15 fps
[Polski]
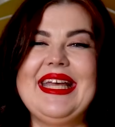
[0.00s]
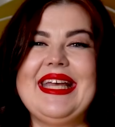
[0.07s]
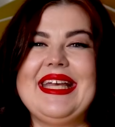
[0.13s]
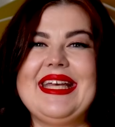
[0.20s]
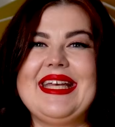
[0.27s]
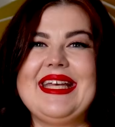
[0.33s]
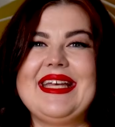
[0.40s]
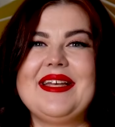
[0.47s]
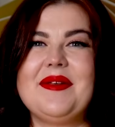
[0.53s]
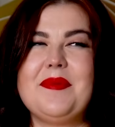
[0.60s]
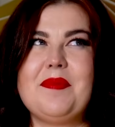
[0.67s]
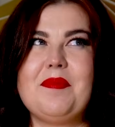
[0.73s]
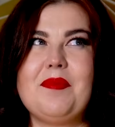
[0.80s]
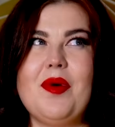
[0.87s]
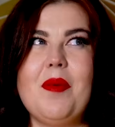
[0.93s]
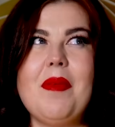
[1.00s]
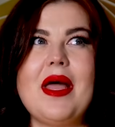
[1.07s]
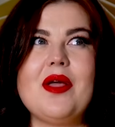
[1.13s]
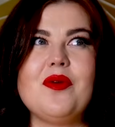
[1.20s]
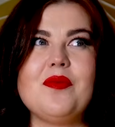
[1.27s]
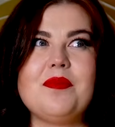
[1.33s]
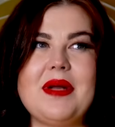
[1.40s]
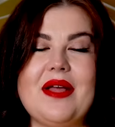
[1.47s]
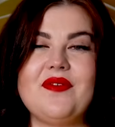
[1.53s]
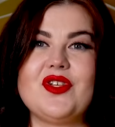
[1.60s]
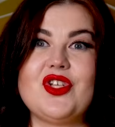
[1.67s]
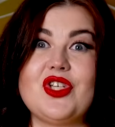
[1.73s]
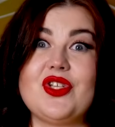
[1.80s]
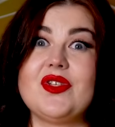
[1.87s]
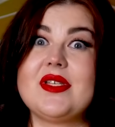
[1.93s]
E, bo mają
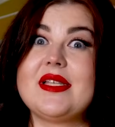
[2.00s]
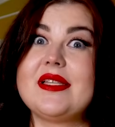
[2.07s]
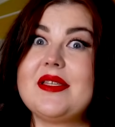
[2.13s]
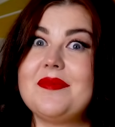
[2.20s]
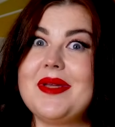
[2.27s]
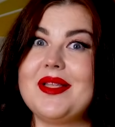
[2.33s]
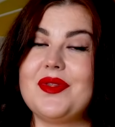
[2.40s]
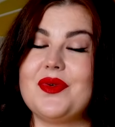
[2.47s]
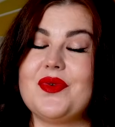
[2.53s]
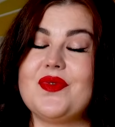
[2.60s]
prawie 60 cm.